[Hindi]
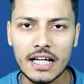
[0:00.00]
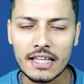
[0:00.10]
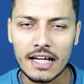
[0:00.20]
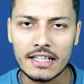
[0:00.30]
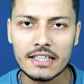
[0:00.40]
ही
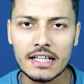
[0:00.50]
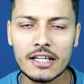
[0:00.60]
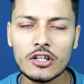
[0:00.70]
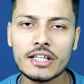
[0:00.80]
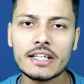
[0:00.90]
शानदार
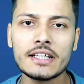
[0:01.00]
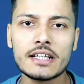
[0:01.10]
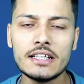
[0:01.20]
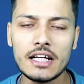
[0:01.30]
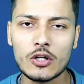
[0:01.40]
रिजल्ट है और
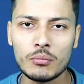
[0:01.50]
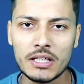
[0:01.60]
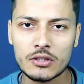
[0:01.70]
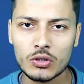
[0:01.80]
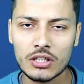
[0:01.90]
टेक्निकली
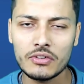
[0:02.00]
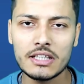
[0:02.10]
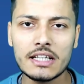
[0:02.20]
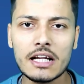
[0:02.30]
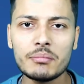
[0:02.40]
एकुमुलेट होते हुए
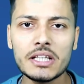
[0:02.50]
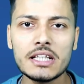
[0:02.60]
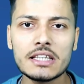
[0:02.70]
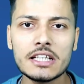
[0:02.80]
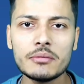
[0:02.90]
दिख रहा है
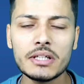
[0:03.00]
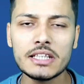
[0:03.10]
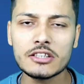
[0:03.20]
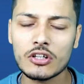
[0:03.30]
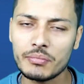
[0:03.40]
पिछले तीन
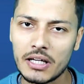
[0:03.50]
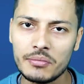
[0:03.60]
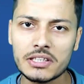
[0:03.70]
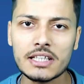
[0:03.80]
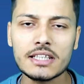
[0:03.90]
महीने से और मैं
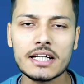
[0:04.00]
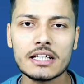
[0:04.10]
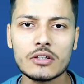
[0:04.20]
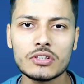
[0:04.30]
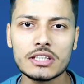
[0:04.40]
हमेशा से
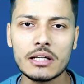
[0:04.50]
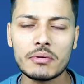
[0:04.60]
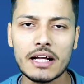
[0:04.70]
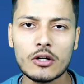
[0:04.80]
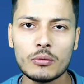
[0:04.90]
कहता हूँ जितना
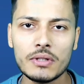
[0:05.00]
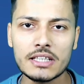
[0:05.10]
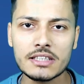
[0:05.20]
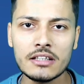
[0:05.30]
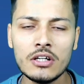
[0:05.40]
बड़ा
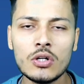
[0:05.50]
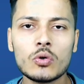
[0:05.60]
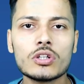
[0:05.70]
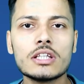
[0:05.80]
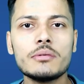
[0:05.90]
एकोमुलेशन
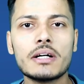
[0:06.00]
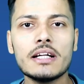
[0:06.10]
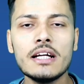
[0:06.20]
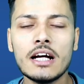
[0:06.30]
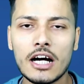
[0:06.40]
उतनी
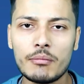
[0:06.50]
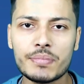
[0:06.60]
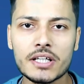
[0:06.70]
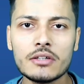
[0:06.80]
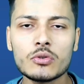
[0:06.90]
बड़ी
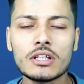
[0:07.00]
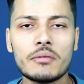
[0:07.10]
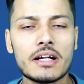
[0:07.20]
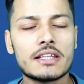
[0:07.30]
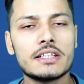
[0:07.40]
अब ट्रेंड
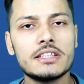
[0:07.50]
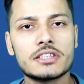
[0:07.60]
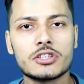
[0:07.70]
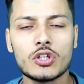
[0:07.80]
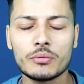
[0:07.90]
उतना बड़ा तेजी
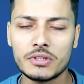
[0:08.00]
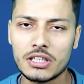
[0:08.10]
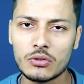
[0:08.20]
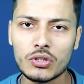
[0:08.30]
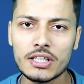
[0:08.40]
से स्टॉक में
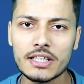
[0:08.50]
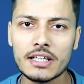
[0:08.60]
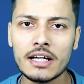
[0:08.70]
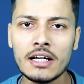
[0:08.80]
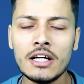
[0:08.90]
जरूर
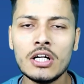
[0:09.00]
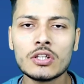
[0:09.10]
दिखेगा